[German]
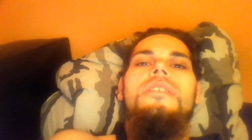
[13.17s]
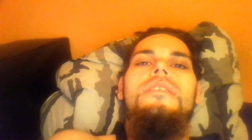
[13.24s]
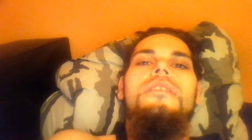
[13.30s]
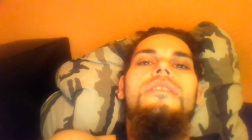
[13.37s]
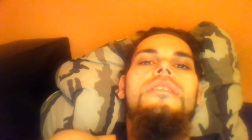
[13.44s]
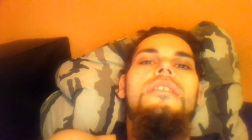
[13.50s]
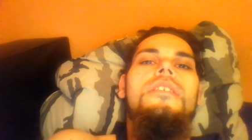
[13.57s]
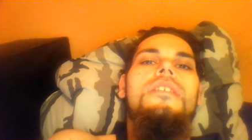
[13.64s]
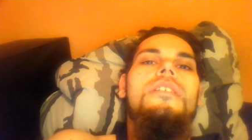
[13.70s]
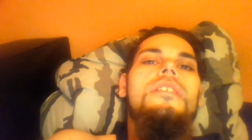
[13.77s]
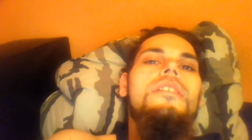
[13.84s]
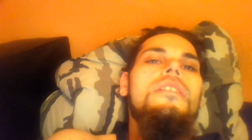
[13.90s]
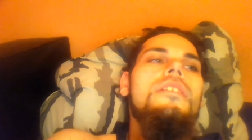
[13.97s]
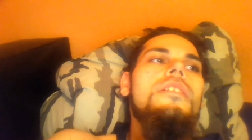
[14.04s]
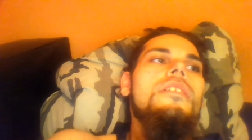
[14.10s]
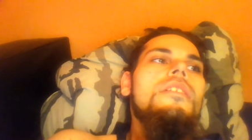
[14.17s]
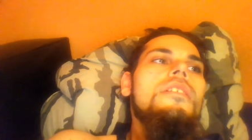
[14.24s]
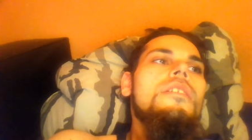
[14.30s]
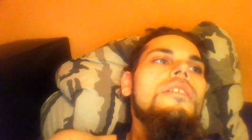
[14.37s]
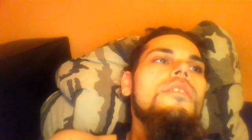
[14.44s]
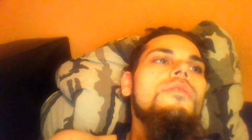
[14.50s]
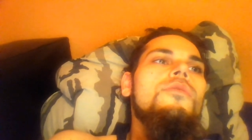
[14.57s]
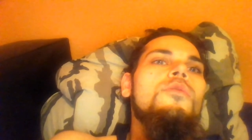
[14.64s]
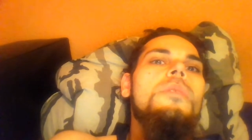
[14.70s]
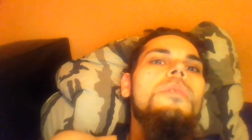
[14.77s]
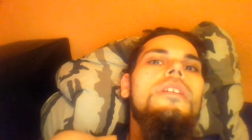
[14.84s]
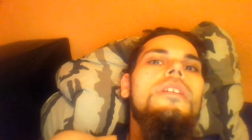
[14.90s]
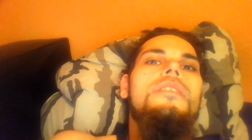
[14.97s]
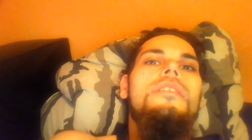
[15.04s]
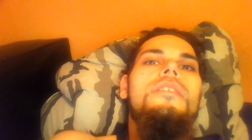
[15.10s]
wobei das jetzt nicht mehr ganz
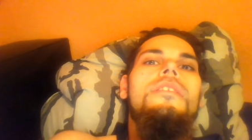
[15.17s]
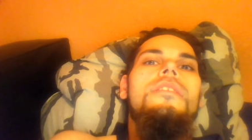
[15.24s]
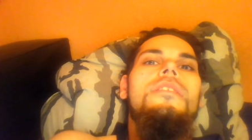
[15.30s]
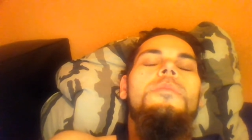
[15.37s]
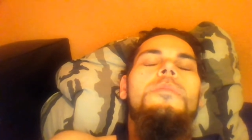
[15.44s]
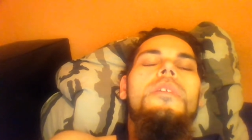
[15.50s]
stimmt.